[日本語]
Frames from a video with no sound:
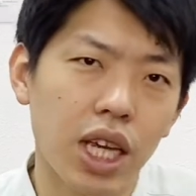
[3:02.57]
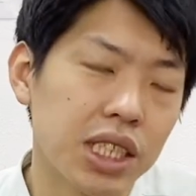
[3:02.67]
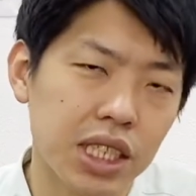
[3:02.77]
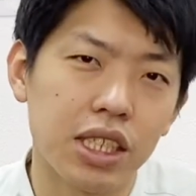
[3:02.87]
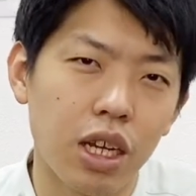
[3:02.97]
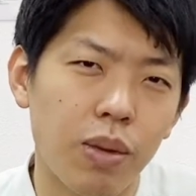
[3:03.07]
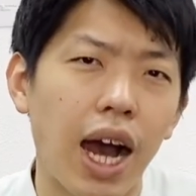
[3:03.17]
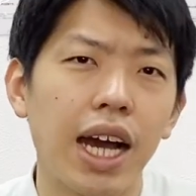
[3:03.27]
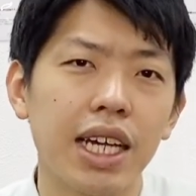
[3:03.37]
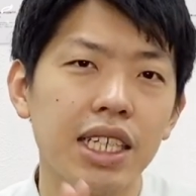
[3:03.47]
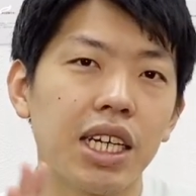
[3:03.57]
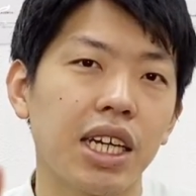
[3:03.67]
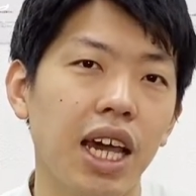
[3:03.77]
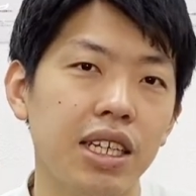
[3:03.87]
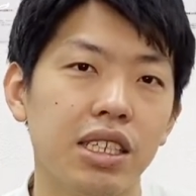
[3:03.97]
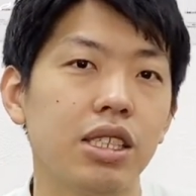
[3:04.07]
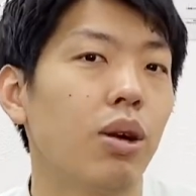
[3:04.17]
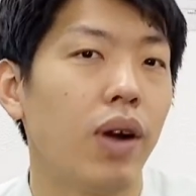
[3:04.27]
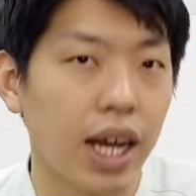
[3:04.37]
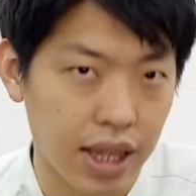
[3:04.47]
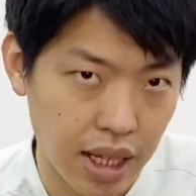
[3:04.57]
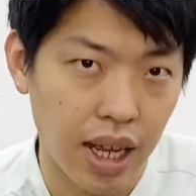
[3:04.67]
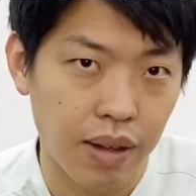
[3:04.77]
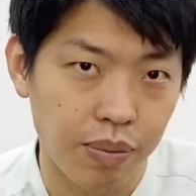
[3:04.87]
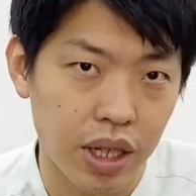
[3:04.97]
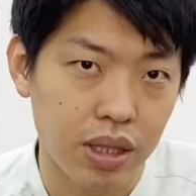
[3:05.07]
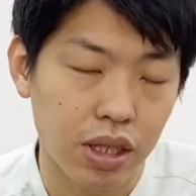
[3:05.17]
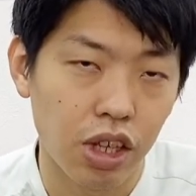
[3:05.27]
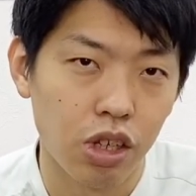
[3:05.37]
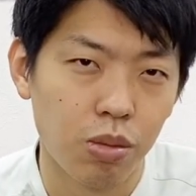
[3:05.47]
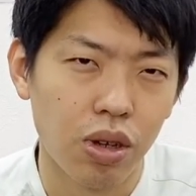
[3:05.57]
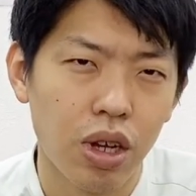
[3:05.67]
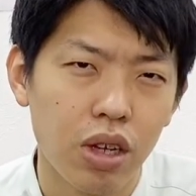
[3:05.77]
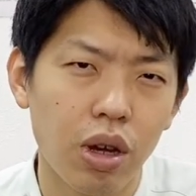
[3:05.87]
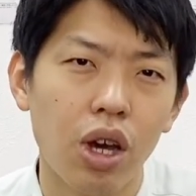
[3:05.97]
壊死っていうのもはっきりした原因って実は分かってないんですけども、